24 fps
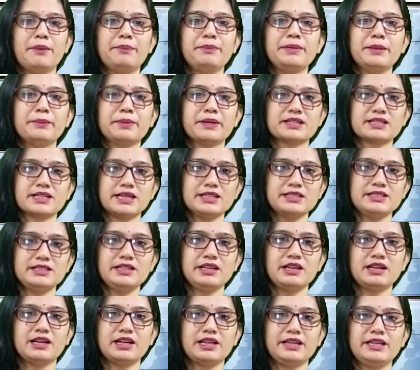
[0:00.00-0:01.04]
अपने
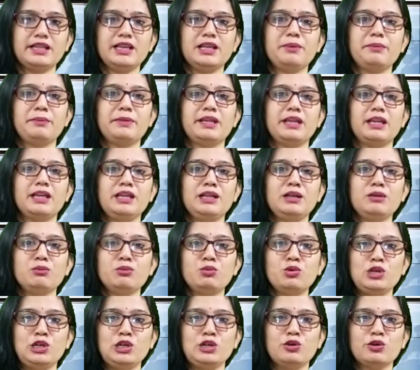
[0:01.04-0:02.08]
प्रशासनिक करियर में इन
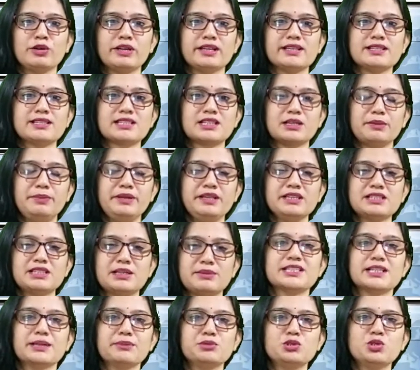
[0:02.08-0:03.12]
मूल्यों के सभी
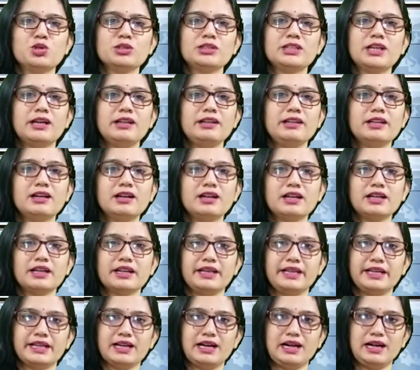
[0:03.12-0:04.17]
समझौता न
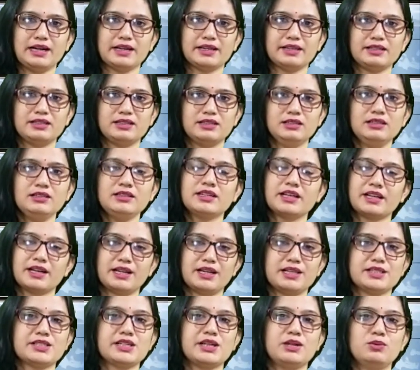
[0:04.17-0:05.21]
करने का आग्रह
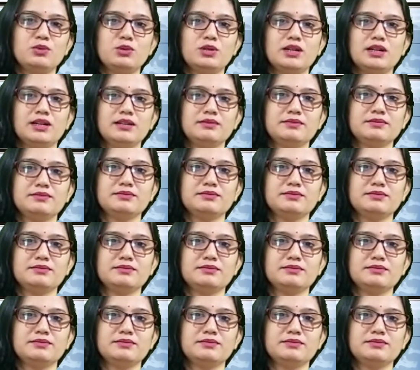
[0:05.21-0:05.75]
करना चाहूंगा